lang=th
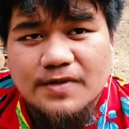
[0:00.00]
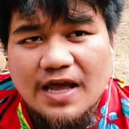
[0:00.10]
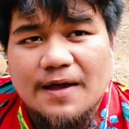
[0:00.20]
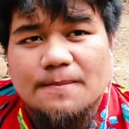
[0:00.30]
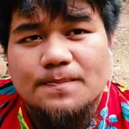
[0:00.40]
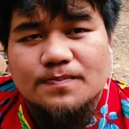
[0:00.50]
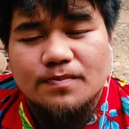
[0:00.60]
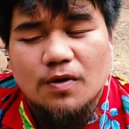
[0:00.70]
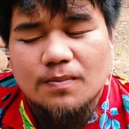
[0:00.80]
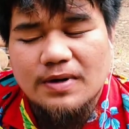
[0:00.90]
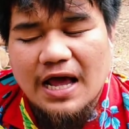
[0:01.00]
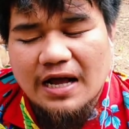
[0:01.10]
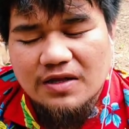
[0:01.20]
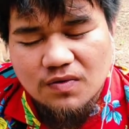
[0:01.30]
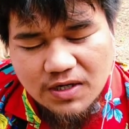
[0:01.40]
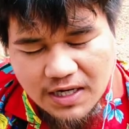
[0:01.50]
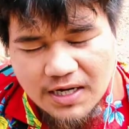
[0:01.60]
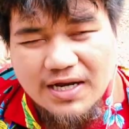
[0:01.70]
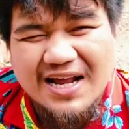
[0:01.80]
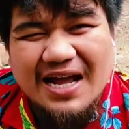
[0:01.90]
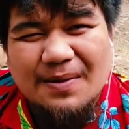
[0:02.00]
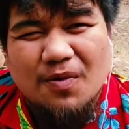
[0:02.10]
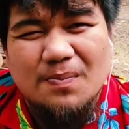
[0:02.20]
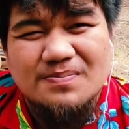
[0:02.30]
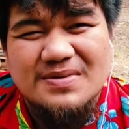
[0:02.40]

นะผมลากันตรงนี้เลยนะครับผม